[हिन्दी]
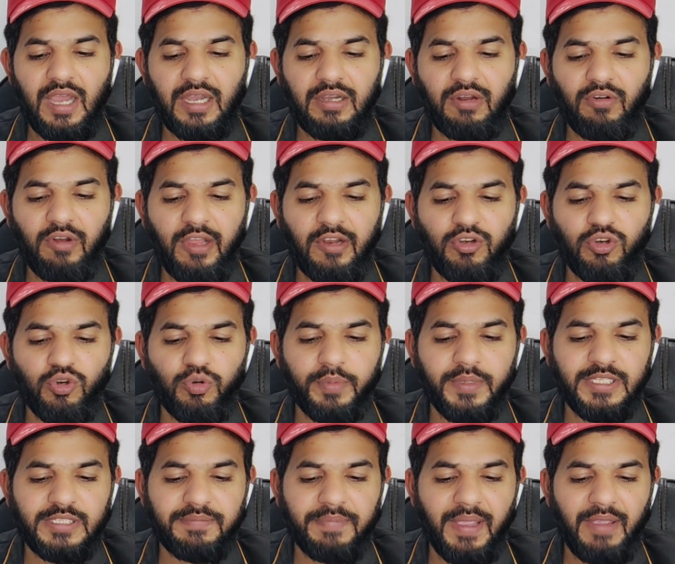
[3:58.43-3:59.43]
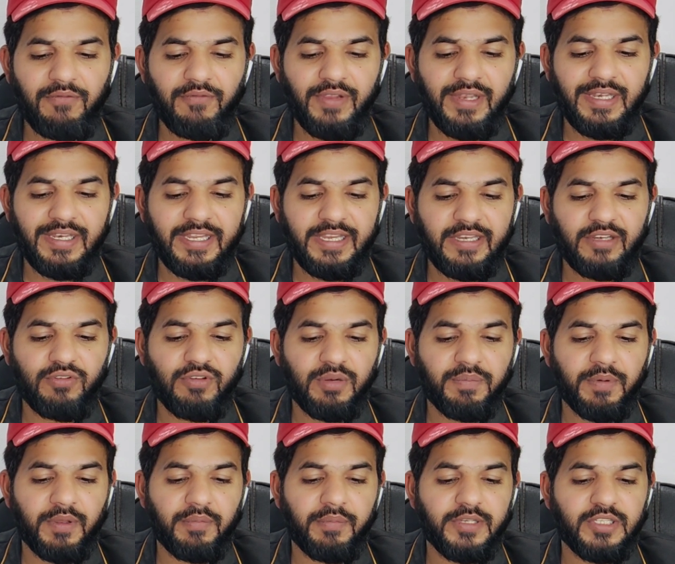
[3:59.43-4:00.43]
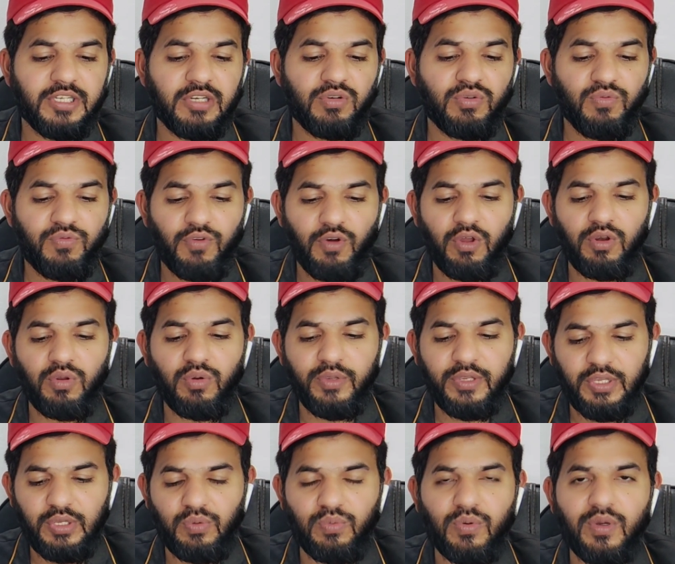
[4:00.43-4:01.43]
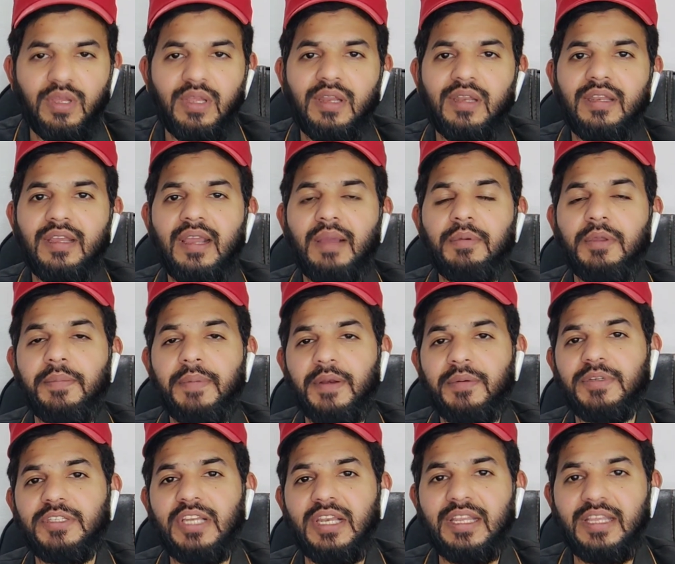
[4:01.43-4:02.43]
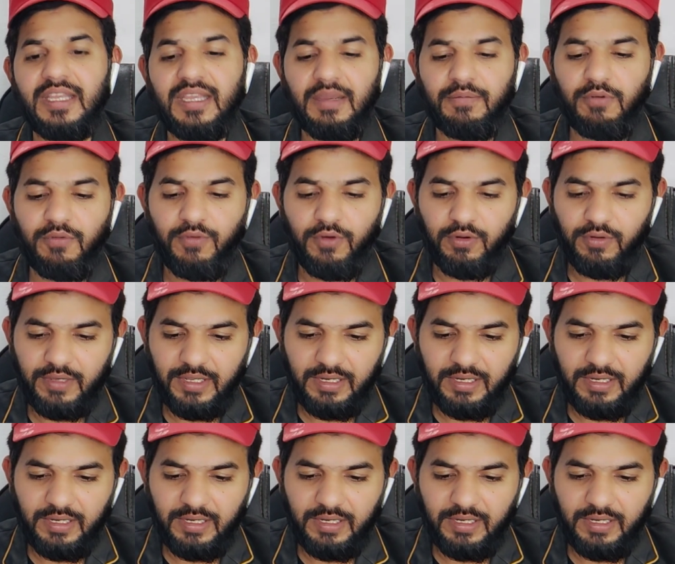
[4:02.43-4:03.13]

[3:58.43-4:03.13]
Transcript: अकाउंट लाइकली बी स्पैम विल नीड योर परमिशन टू फॉलो यू ठीक है आपकी परमिशन लगेंगे आपको फॉलो